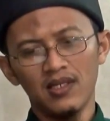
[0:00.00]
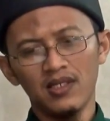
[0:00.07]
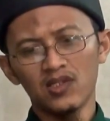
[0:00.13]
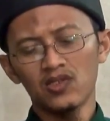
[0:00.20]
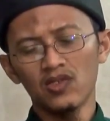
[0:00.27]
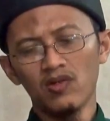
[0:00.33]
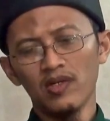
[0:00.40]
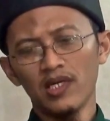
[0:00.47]

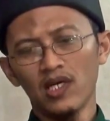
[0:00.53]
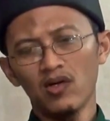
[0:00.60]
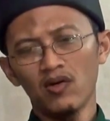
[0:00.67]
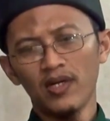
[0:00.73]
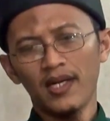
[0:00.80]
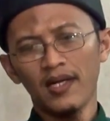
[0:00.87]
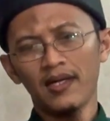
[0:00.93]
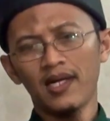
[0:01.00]

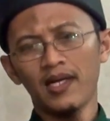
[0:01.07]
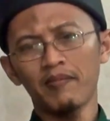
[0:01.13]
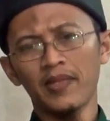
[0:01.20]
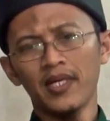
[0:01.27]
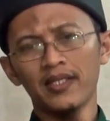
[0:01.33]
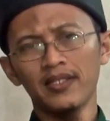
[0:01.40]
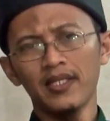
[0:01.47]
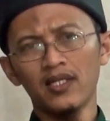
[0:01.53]
Seolah-olah
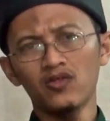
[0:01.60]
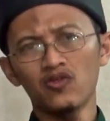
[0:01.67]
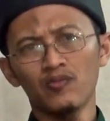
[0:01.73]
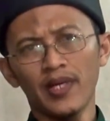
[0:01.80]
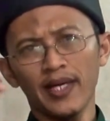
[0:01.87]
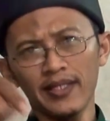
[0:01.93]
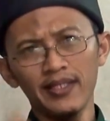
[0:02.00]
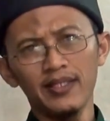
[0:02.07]
namanya
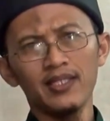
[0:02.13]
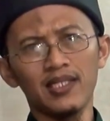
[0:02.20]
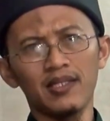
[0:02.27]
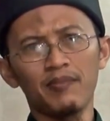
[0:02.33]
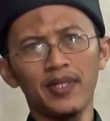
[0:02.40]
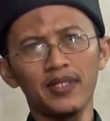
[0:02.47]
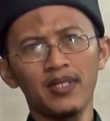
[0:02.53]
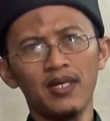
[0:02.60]
cuma
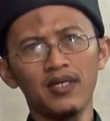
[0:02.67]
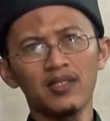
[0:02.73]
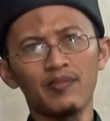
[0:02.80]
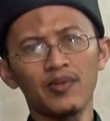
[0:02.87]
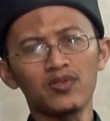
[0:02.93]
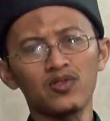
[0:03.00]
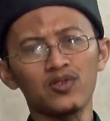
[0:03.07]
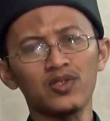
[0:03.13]
ini, padahal
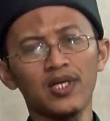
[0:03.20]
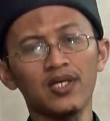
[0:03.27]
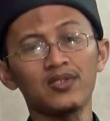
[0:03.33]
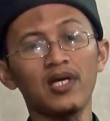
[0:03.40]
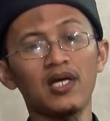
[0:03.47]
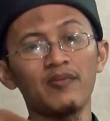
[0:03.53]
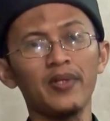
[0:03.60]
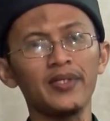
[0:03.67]
diperselisihkan
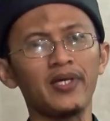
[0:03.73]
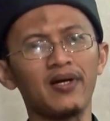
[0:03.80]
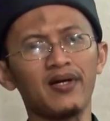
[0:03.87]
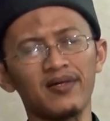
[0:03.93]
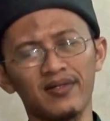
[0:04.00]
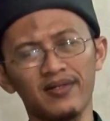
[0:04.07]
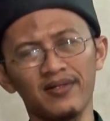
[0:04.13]
sangat banyak.